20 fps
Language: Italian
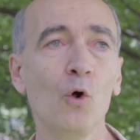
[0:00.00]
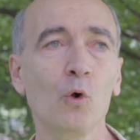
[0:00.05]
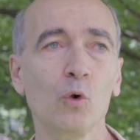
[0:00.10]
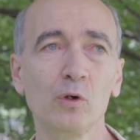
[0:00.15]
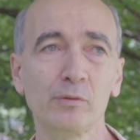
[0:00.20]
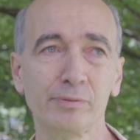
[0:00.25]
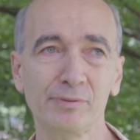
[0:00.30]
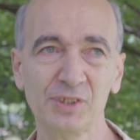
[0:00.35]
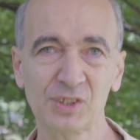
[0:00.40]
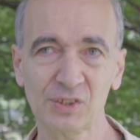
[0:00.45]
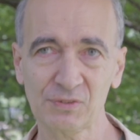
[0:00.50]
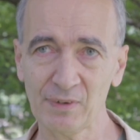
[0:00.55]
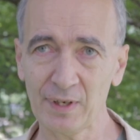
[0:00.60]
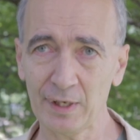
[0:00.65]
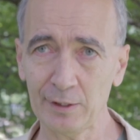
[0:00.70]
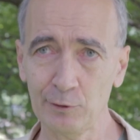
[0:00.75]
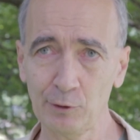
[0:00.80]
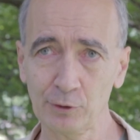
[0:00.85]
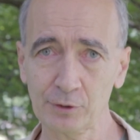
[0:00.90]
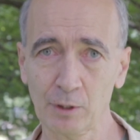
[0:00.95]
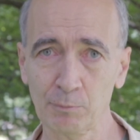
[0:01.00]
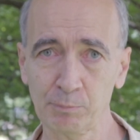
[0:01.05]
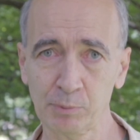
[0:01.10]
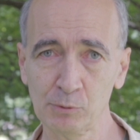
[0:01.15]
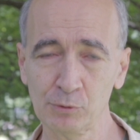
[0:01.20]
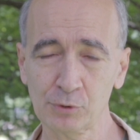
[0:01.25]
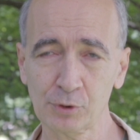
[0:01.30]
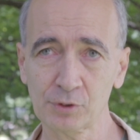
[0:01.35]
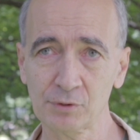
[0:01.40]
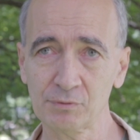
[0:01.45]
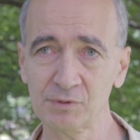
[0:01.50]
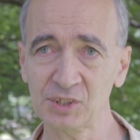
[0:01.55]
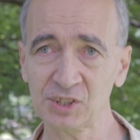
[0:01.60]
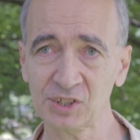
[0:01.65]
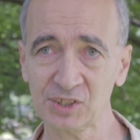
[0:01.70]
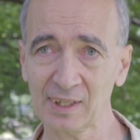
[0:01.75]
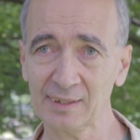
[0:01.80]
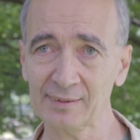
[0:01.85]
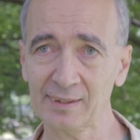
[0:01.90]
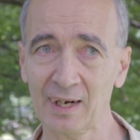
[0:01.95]
Un risveglio dal punto di
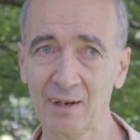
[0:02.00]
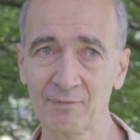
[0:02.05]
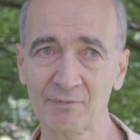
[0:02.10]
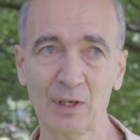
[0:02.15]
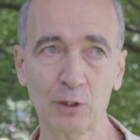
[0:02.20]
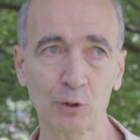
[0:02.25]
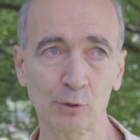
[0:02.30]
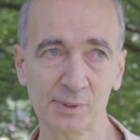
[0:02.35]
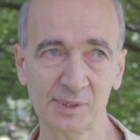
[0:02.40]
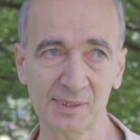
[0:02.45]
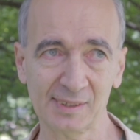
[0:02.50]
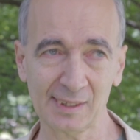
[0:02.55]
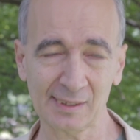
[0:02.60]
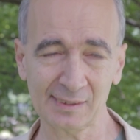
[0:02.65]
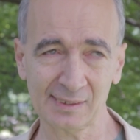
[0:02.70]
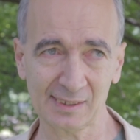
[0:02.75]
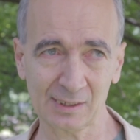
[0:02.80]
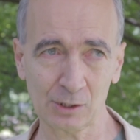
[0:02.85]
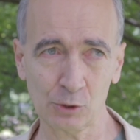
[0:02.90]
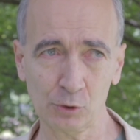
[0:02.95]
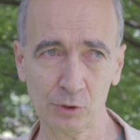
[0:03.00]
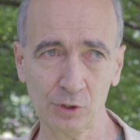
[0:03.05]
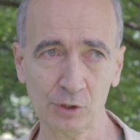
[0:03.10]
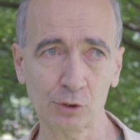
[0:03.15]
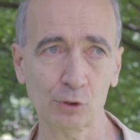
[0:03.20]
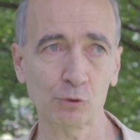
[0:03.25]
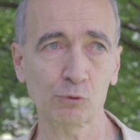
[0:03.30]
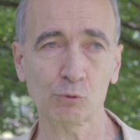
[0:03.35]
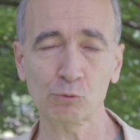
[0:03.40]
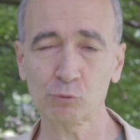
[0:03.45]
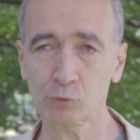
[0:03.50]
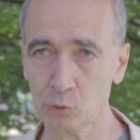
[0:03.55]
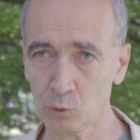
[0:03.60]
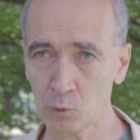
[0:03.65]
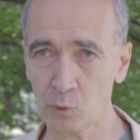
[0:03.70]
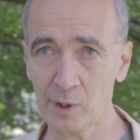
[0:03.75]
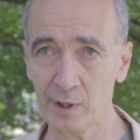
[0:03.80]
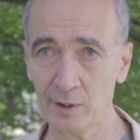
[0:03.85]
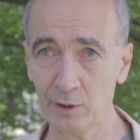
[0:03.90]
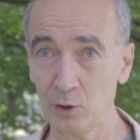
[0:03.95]
vista della valorizzazione di tutto
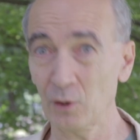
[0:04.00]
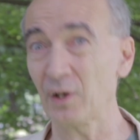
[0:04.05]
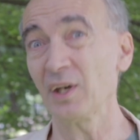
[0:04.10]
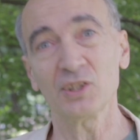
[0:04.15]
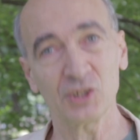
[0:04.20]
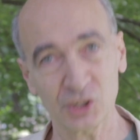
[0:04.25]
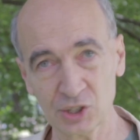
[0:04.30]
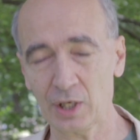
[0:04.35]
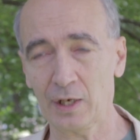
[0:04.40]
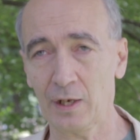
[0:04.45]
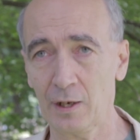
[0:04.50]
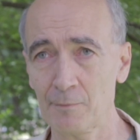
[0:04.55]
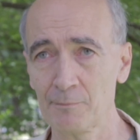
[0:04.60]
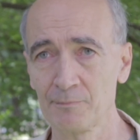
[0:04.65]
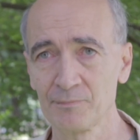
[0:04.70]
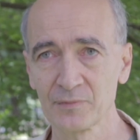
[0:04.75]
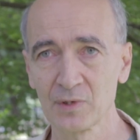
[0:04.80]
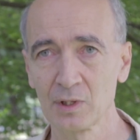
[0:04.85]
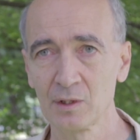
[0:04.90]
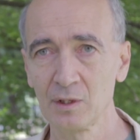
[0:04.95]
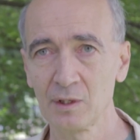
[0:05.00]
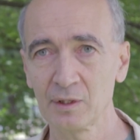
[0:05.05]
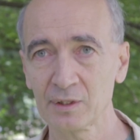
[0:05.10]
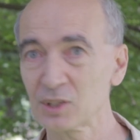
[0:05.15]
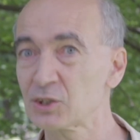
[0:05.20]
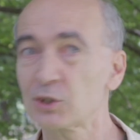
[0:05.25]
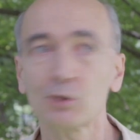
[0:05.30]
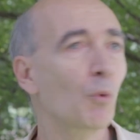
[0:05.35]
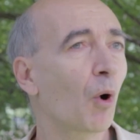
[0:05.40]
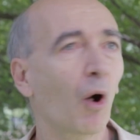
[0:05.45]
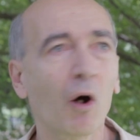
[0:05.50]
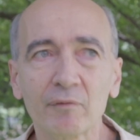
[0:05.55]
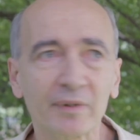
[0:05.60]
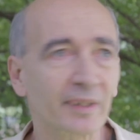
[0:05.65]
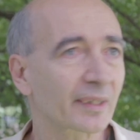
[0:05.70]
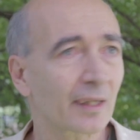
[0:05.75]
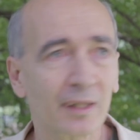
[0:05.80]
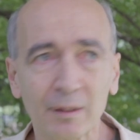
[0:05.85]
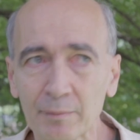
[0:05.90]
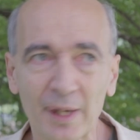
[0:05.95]
quello e c'è che si
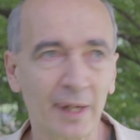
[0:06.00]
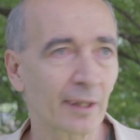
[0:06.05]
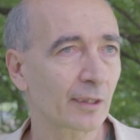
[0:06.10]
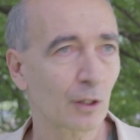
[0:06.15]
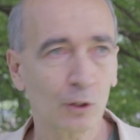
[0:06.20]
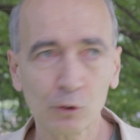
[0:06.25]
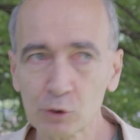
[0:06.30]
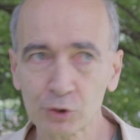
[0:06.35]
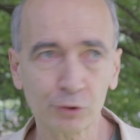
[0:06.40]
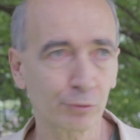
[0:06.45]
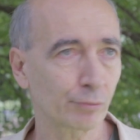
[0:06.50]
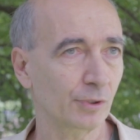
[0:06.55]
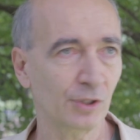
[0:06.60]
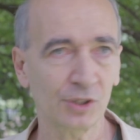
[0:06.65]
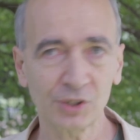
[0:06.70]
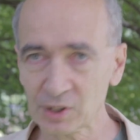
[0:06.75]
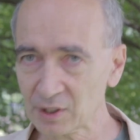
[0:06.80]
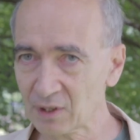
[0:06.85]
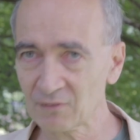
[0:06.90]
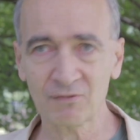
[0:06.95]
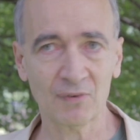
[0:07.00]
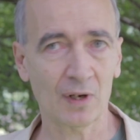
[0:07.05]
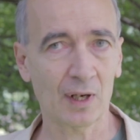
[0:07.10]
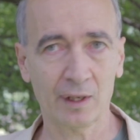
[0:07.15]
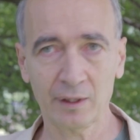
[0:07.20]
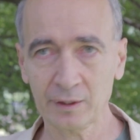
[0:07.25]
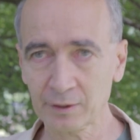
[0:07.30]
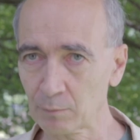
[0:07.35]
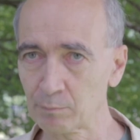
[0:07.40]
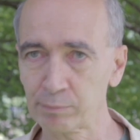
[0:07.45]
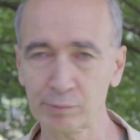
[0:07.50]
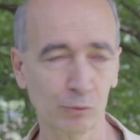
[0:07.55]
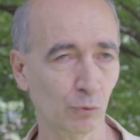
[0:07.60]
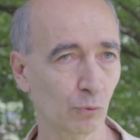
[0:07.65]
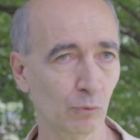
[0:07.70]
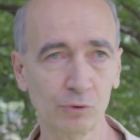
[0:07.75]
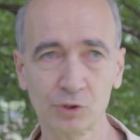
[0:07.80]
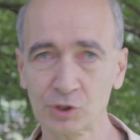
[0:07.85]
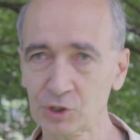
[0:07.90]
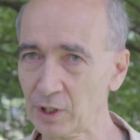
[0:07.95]
muove, che crea, che costruisce, che fa, che
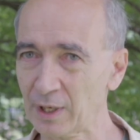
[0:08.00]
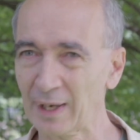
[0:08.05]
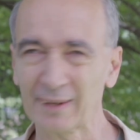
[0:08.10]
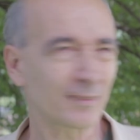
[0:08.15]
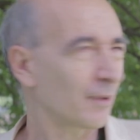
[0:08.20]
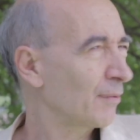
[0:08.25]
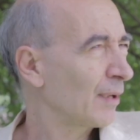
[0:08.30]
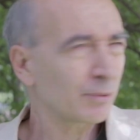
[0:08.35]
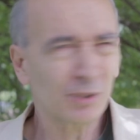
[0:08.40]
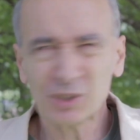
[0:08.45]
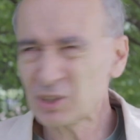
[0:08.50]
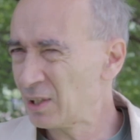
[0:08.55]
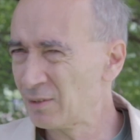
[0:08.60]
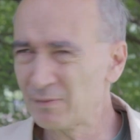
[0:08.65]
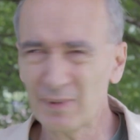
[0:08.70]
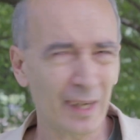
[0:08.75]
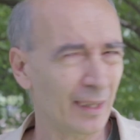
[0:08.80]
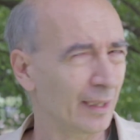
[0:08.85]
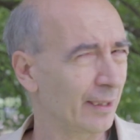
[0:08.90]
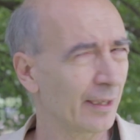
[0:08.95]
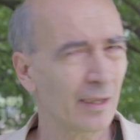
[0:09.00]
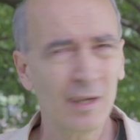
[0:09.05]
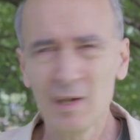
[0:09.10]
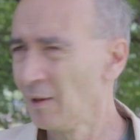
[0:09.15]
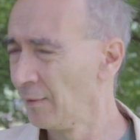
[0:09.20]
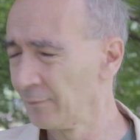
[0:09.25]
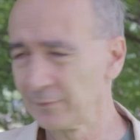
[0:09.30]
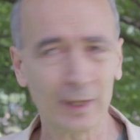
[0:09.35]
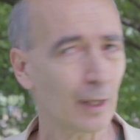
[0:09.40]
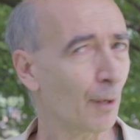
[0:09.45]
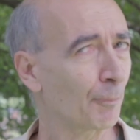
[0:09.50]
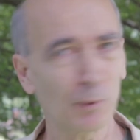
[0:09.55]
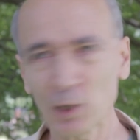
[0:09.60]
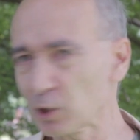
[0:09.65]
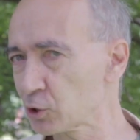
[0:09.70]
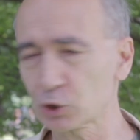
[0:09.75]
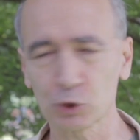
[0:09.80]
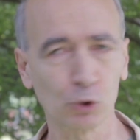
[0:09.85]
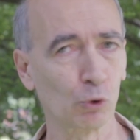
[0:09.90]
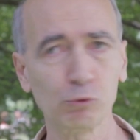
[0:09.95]
produce a diversi livelli, nella più
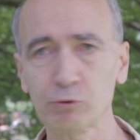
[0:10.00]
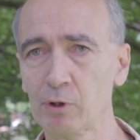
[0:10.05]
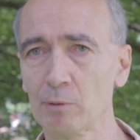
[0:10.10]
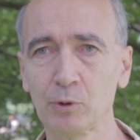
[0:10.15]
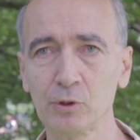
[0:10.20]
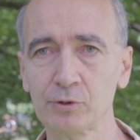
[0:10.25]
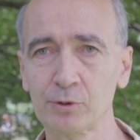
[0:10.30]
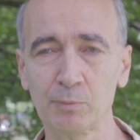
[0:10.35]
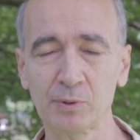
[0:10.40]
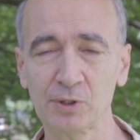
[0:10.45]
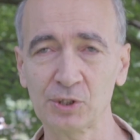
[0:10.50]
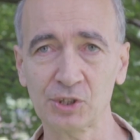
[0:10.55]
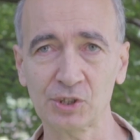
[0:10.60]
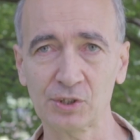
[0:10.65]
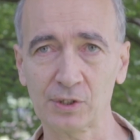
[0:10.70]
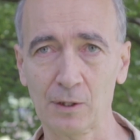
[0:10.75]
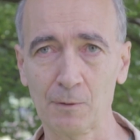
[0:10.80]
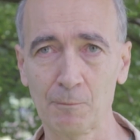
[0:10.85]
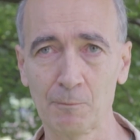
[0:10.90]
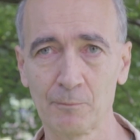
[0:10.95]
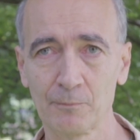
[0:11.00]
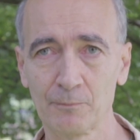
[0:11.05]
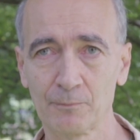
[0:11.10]
assoluta molteplicità.